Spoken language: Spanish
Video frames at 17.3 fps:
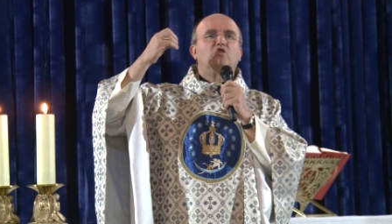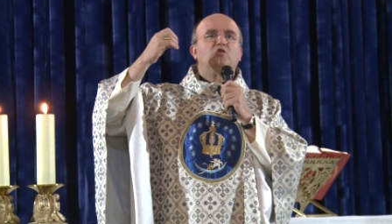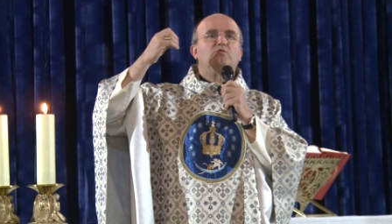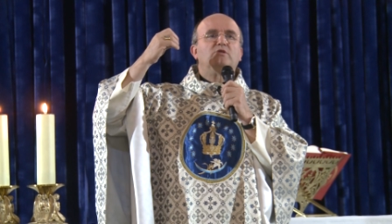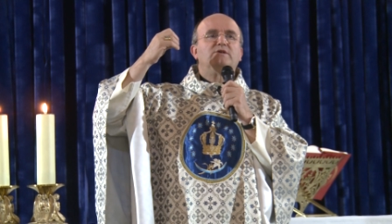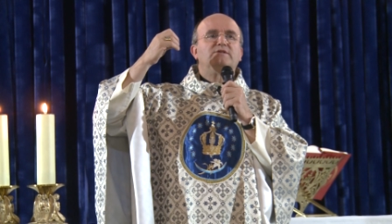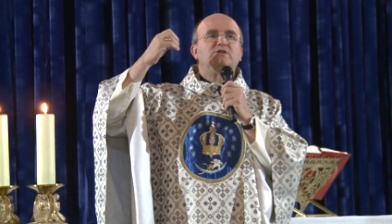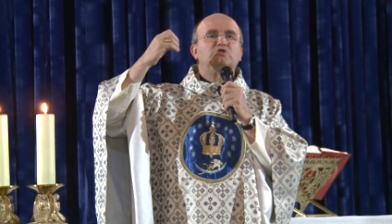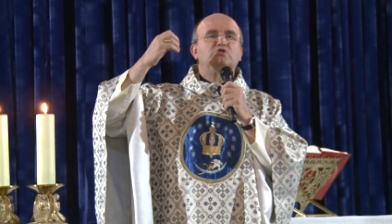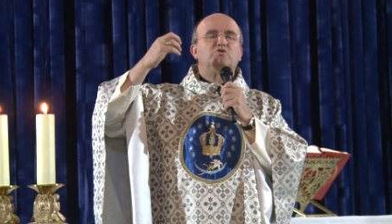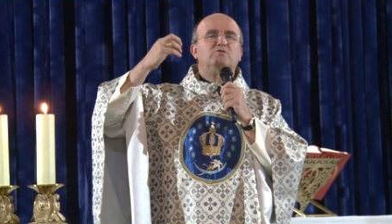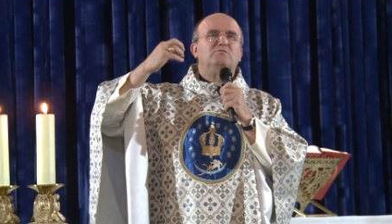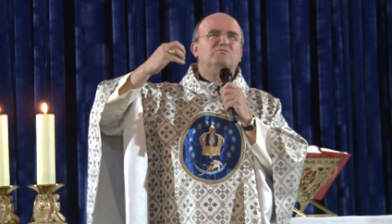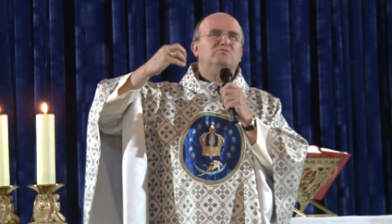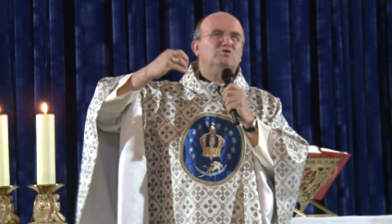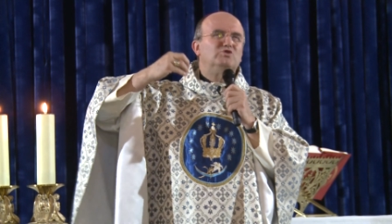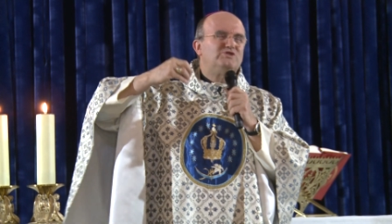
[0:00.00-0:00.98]
como he dicho,
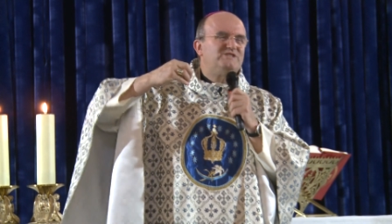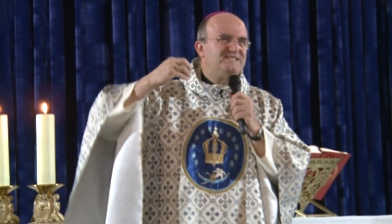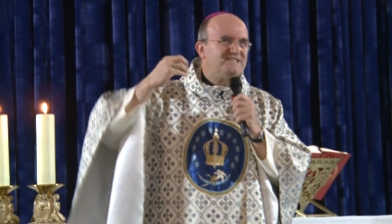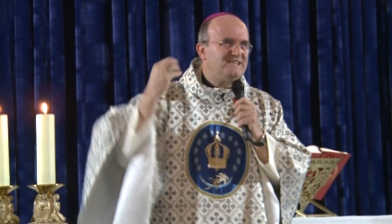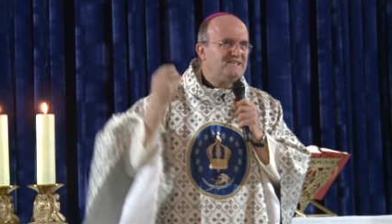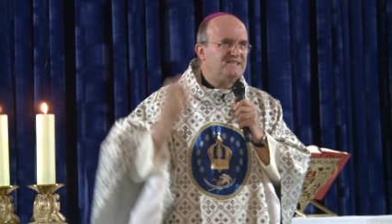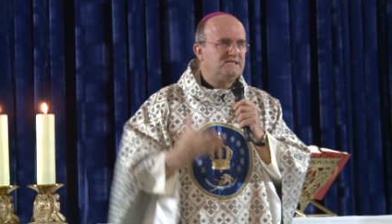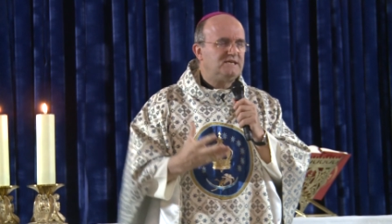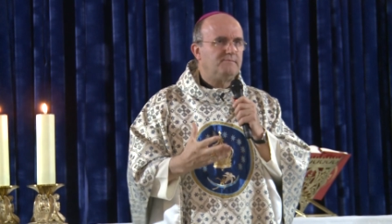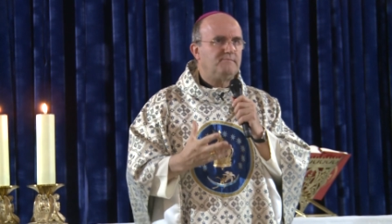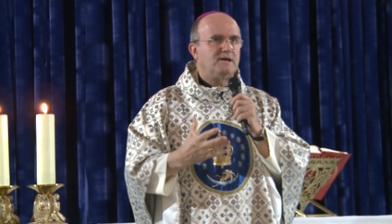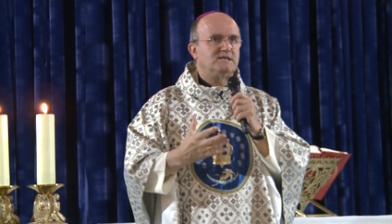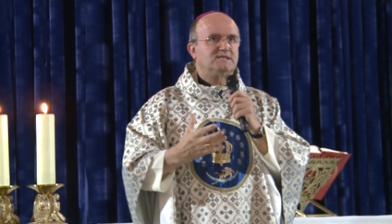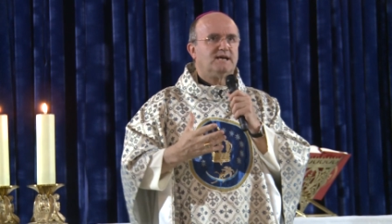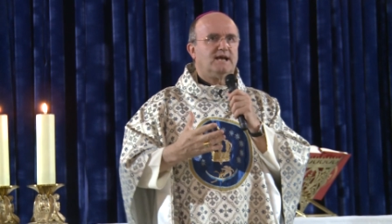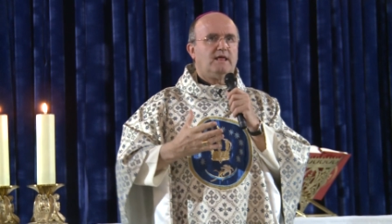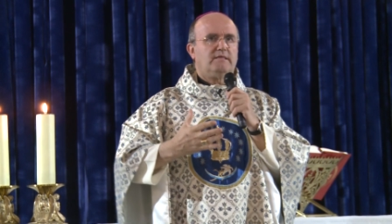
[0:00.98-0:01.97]

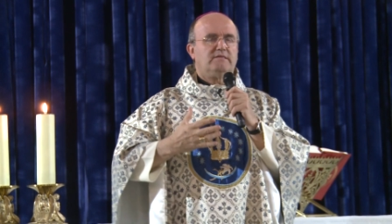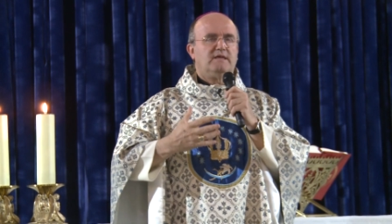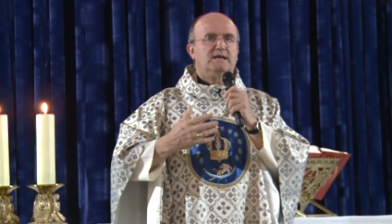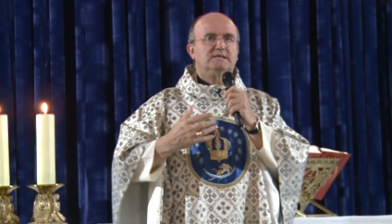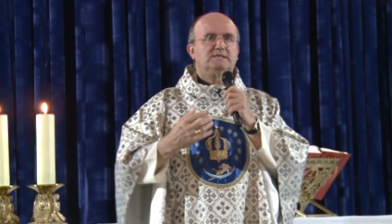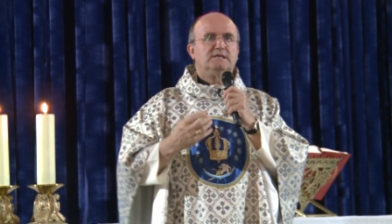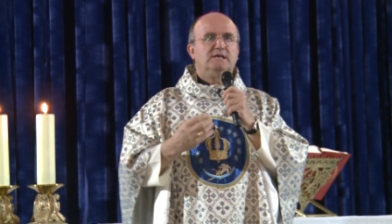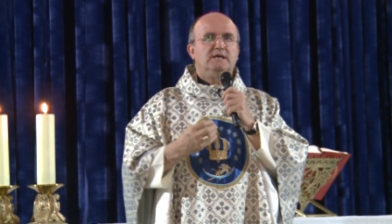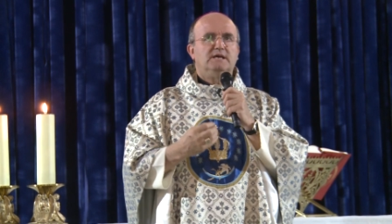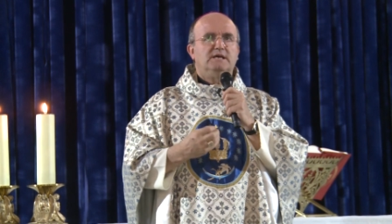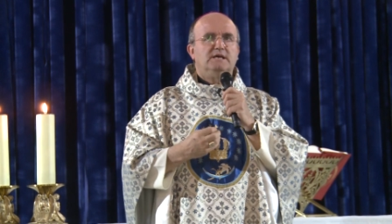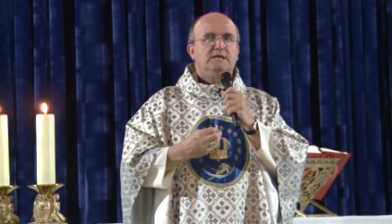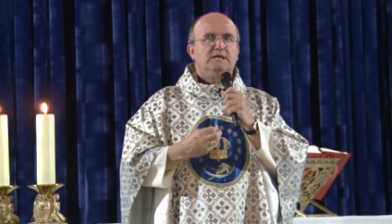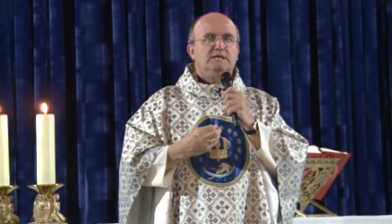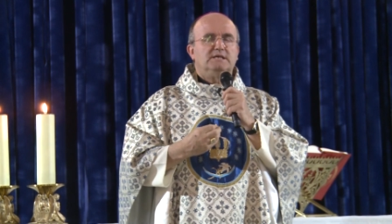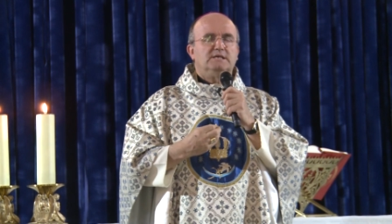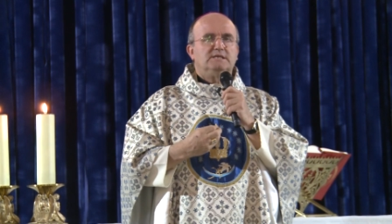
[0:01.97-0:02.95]
muchísimas gracias
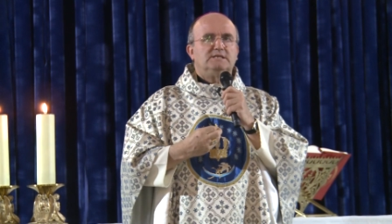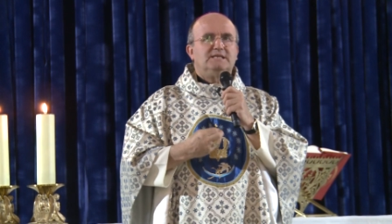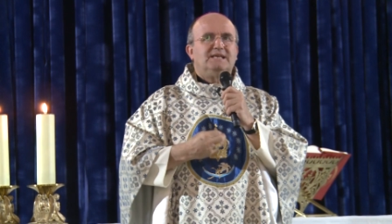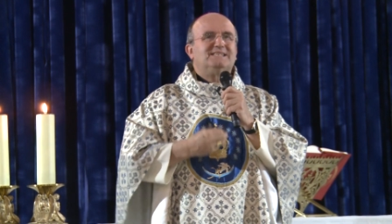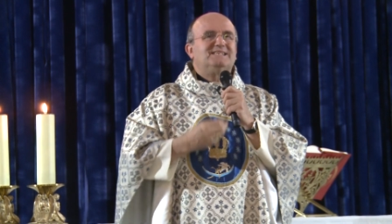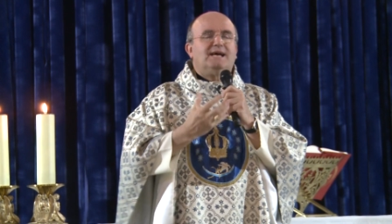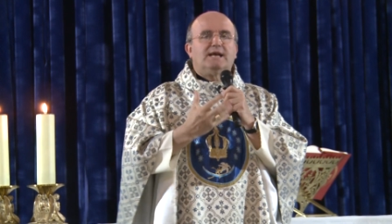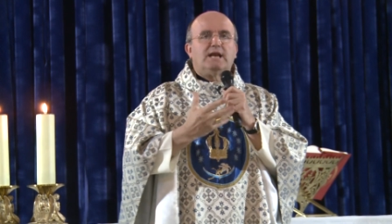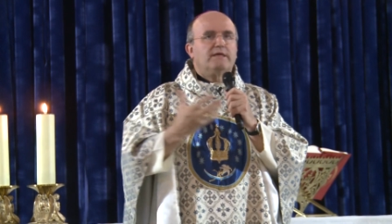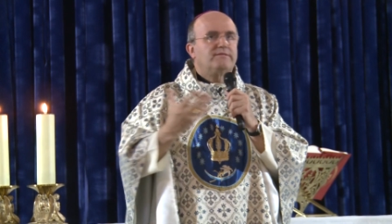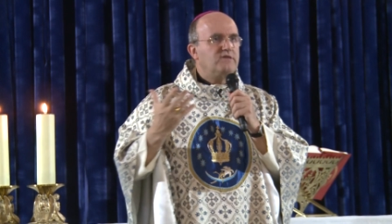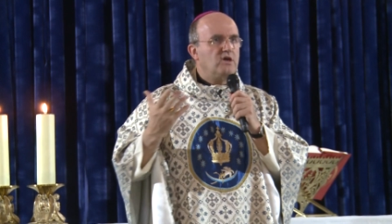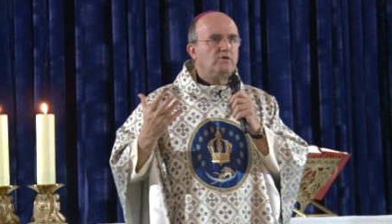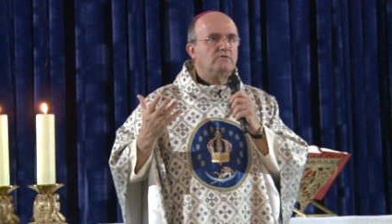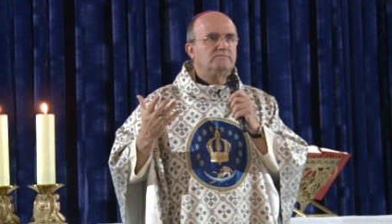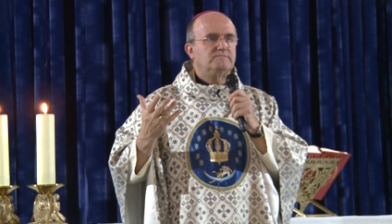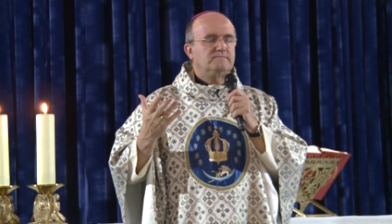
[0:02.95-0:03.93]
de
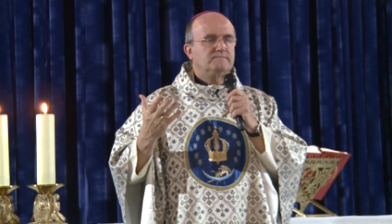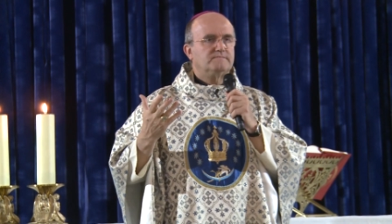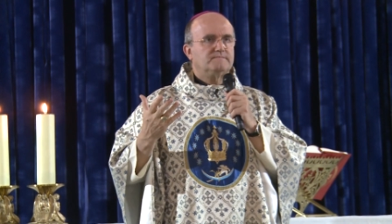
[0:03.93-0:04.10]
sanación.